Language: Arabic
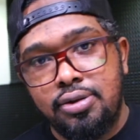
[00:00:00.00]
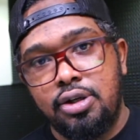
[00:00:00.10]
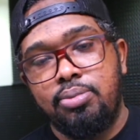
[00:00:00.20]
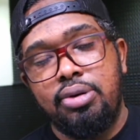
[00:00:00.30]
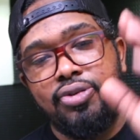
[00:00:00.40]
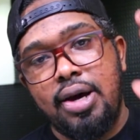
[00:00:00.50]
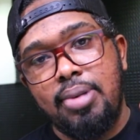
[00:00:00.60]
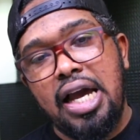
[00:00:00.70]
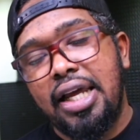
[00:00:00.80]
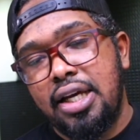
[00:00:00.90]
زومبي
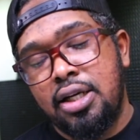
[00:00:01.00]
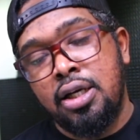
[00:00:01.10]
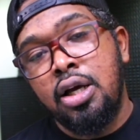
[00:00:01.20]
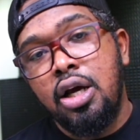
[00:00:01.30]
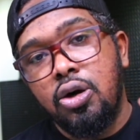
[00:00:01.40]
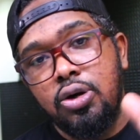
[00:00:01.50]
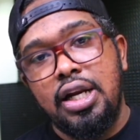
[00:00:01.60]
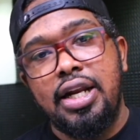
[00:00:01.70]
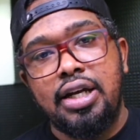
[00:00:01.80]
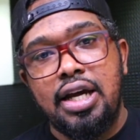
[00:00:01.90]
فما علينا كل
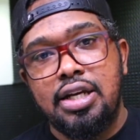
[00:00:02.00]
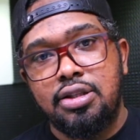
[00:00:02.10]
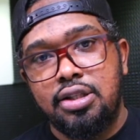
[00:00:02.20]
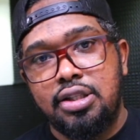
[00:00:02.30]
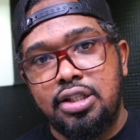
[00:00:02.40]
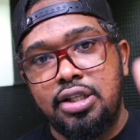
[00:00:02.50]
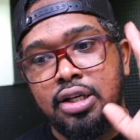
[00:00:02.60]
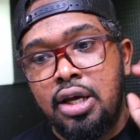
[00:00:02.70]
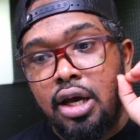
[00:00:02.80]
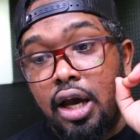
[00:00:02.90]
اللي عليك حاليا تتجه